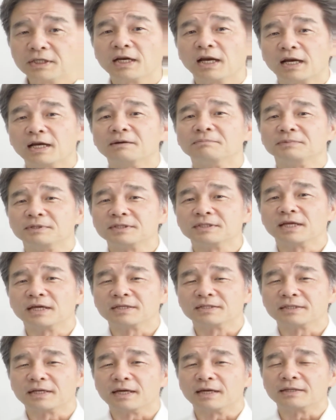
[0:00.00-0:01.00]
きれいな水で
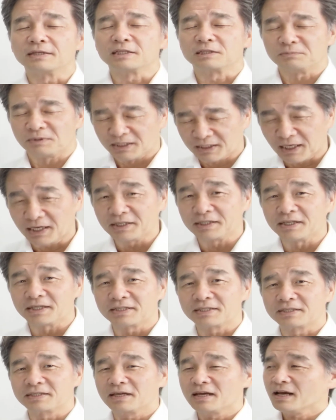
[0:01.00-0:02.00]
ですね、冷たいで
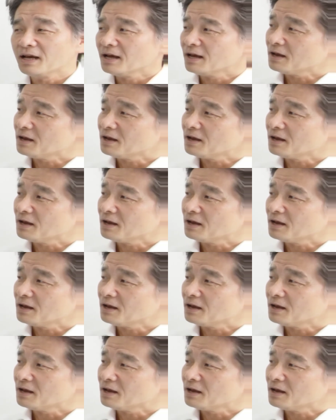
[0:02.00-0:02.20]
す。